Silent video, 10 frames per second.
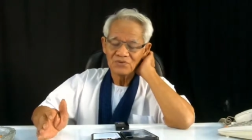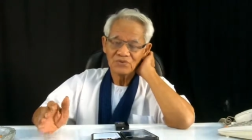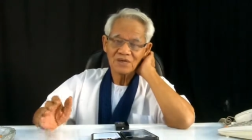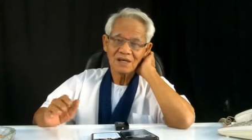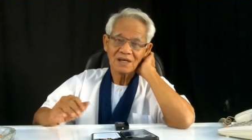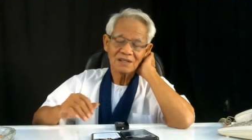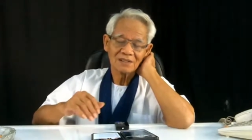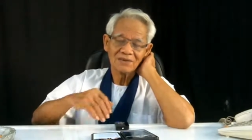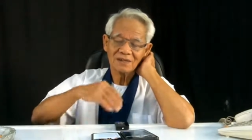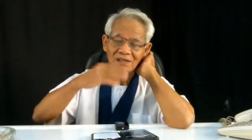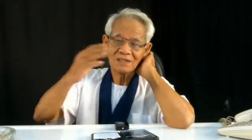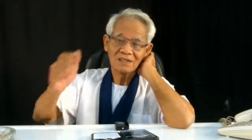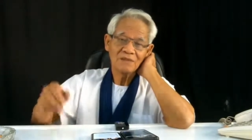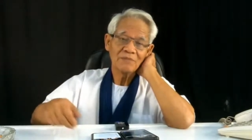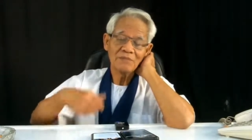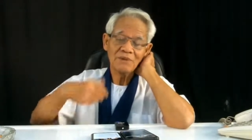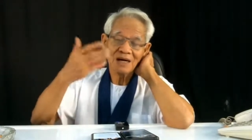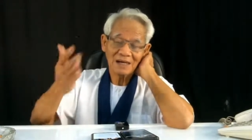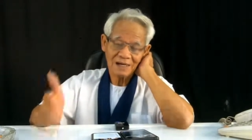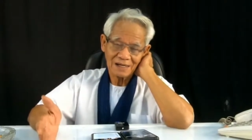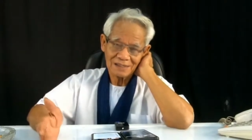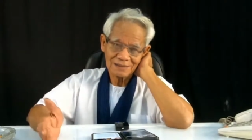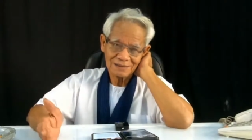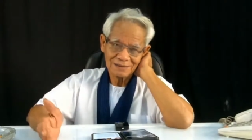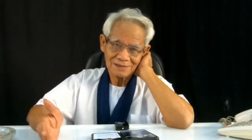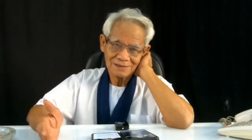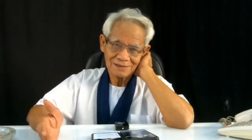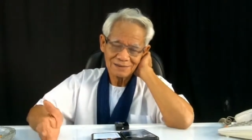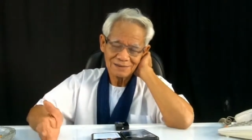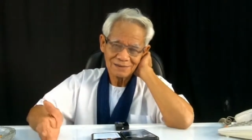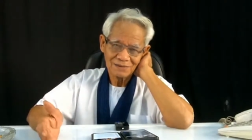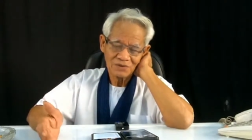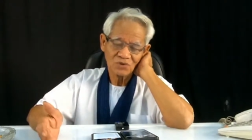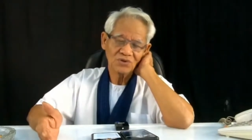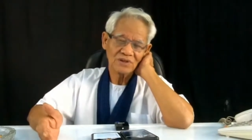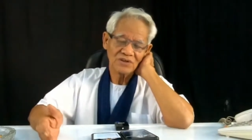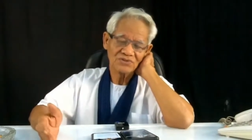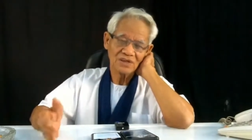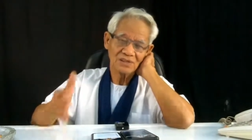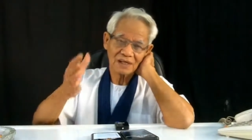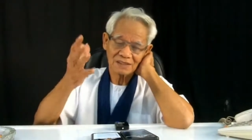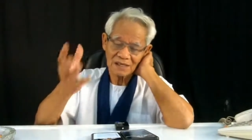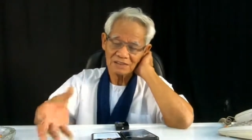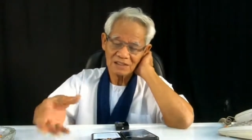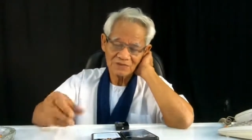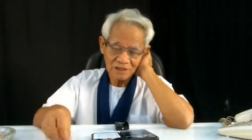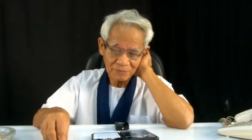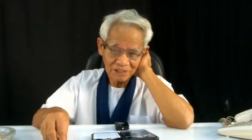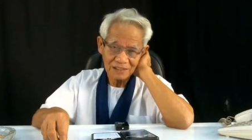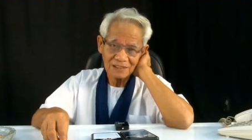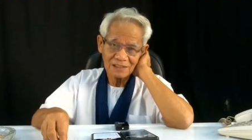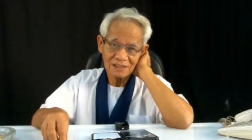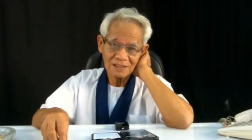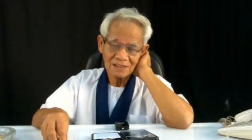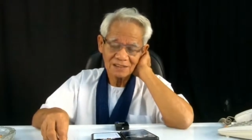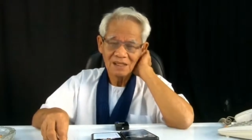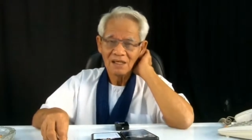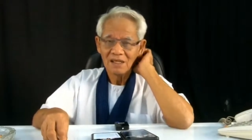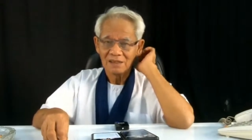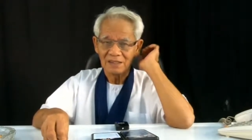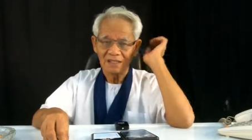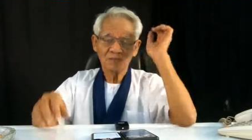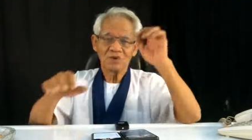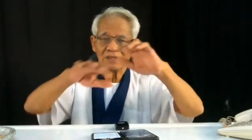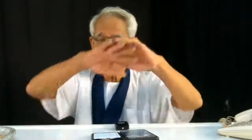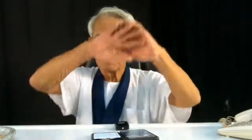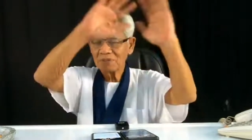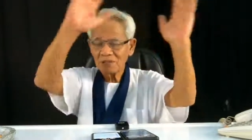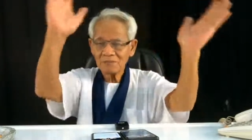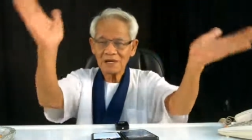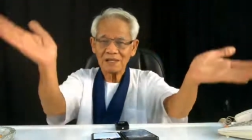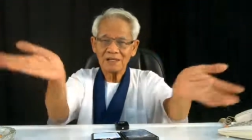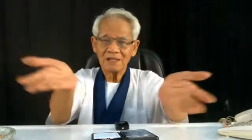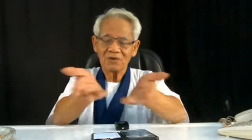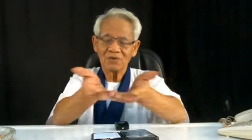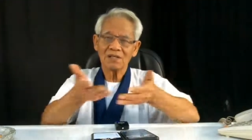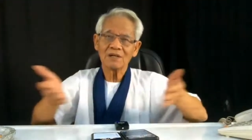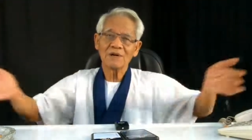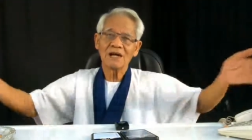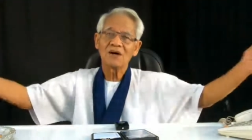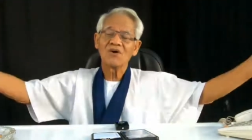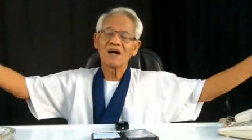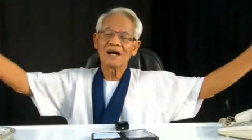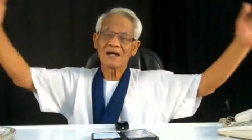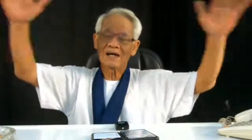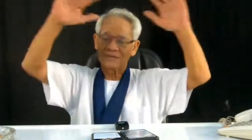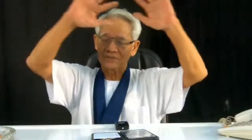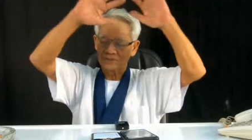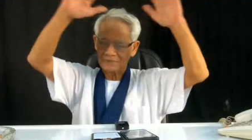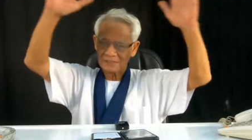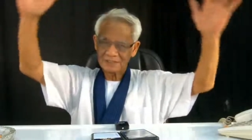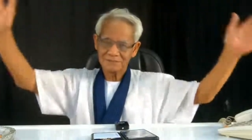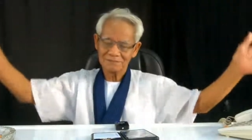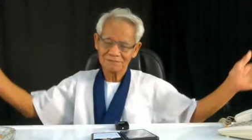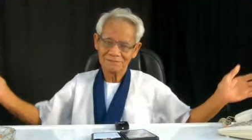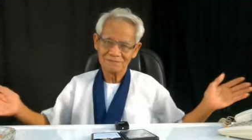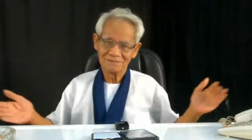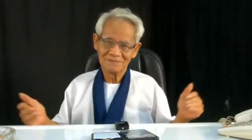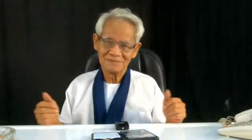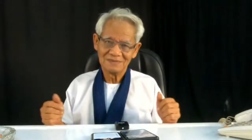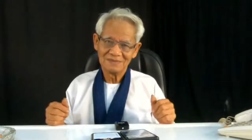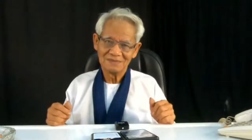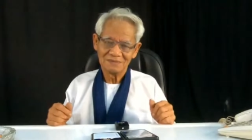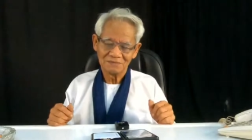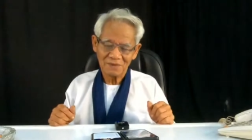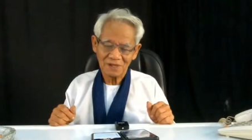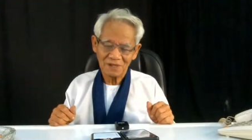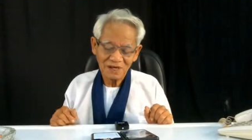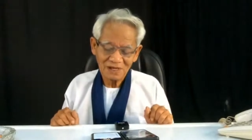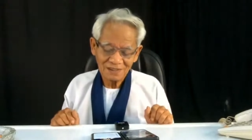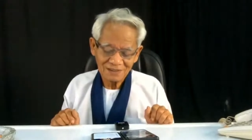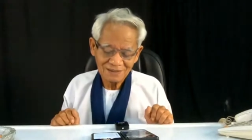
สุญญากาศคือสถานที่ที่ไม่มีอากาศ ยกตัวอย่างเช่นจากถังที่ว่าเมื่อกี้นี้ แต่ทั้งหมดทั้งทั้งใบนะฮะก็อยู่ในท่ามกลางของอากาศอยู่นะครับ แปลว่า